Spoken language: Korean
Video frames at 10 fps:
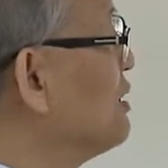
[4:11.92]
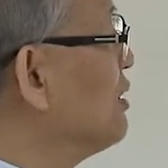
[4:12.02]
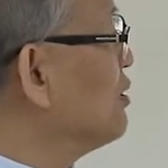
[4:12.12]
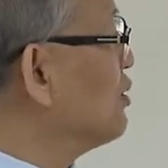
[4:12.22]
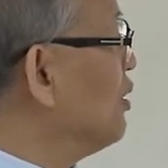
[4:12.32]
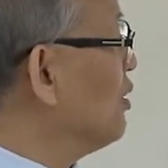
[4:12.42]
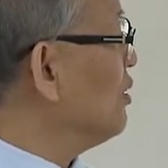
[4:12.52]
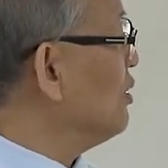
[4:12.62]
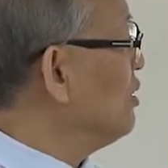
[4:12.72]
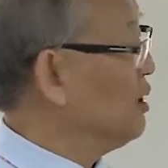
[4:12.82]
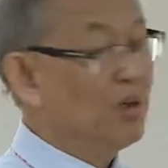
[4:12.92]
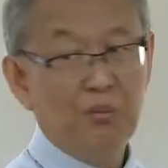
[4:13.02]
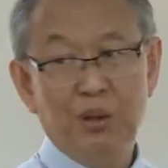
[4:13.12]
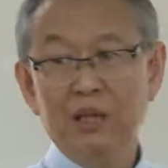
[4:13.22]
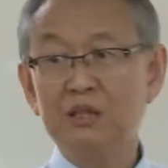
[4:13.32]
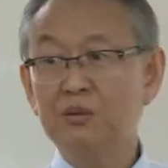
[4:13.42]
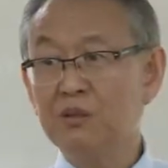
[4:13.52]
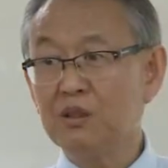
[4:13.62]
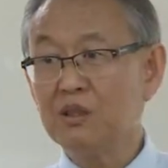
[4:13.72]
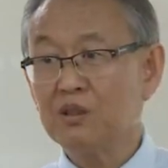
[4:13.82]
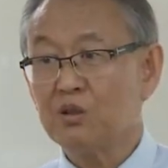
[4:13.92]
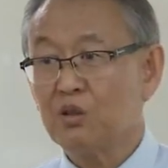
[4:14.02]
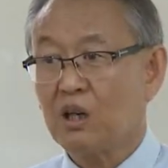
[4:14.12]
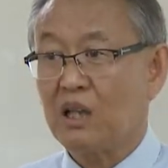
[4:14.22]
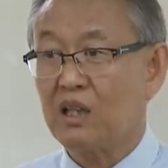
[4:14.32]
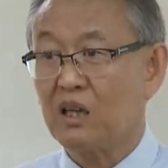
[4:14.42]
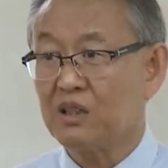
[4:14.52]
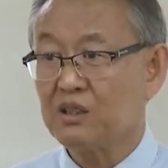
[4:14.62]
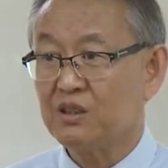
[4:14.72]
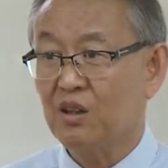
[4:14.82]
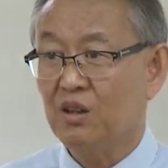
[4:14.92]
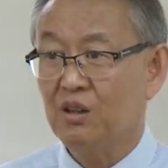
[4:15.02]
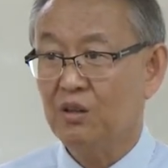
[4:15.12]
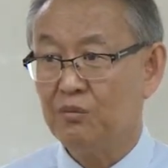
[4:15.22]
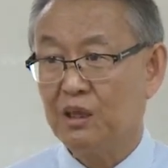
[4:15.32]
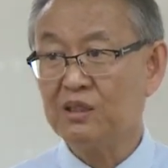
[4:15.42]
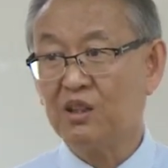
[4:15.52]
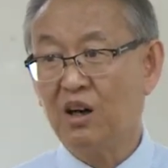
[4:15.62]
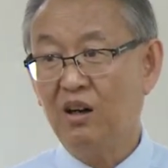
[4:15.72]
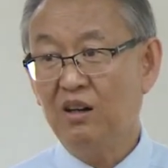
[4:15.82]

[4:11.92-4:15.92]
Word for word: 쓸수록 패시브 러닝 쪽으로 간다는 것이죠. 맞죠?